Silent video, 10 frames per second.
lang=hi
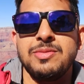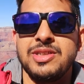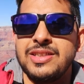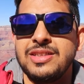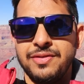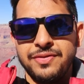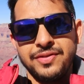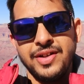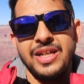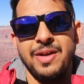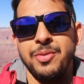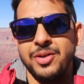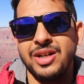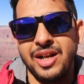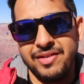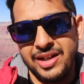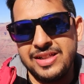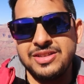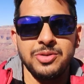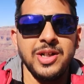time stay safe keep on
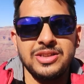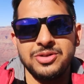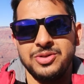traveling i'll see you guys